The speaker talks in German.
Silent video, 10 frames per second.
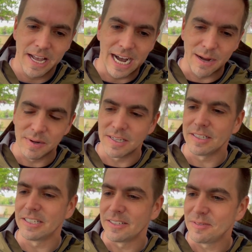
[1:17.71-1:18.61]
Aber
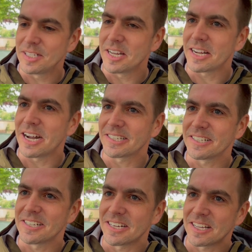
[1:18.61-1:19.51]
äh, wie Sie ja gerade
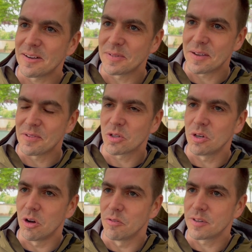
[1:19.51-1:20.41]
gesagt haben, ich habe eine
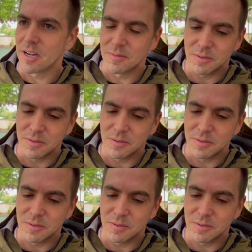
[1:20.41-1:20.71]
tolle Aufgabe.